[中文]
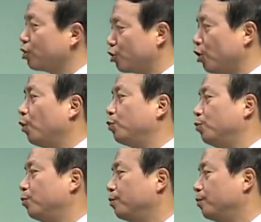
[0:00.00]
收
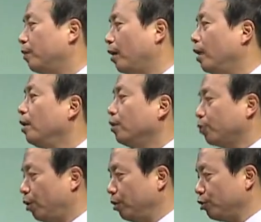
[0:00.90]
入，
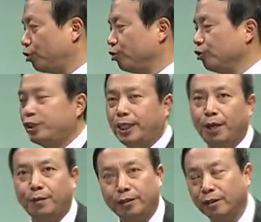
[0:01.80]
同时
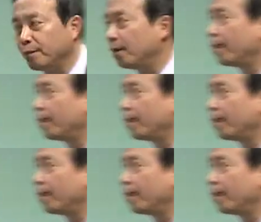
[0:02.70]
结转成本。